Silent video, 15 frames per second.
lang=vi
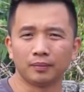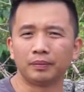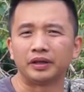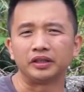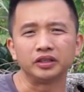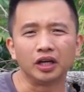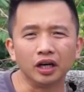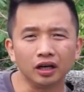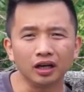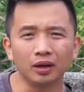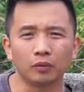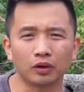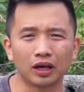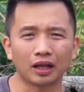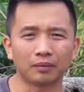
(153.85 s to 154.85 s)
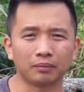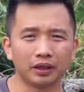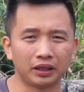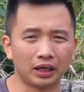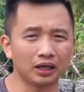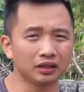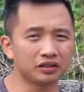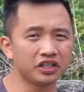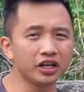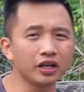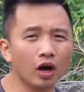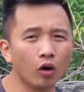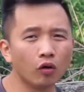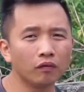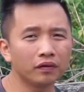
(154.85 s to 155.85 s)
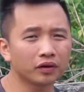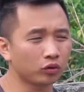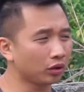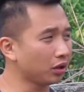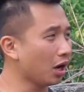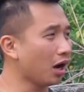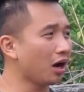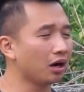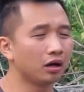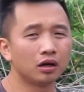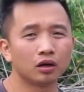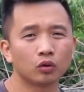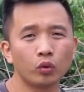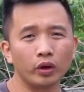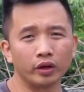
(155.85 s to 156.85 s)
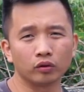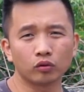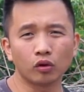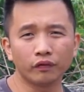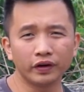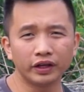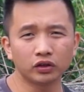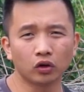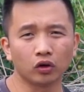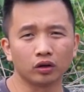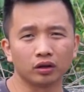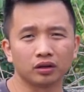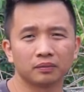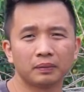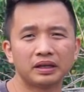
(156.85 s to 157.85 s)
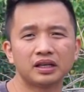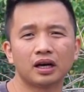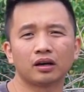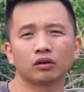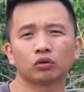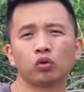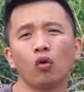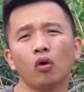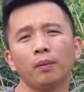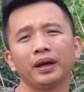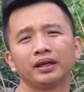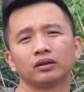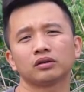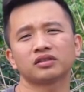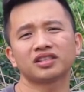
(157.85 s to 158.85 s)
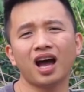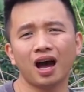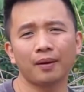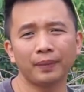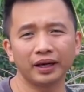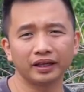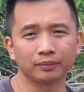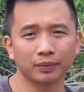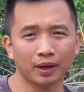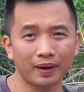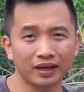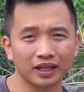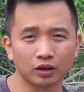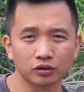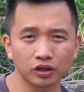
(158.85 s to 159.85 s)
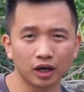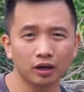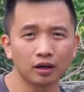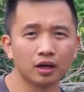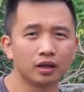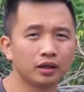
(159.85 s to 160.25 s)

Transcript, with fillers: Mình nhớ là một lần mình uh, chiến đấu với con uh, quỷ đầu Cô Vy rồi. Bây giờ nó thua mình, nó sợ mình, các bạn hiểu chưa?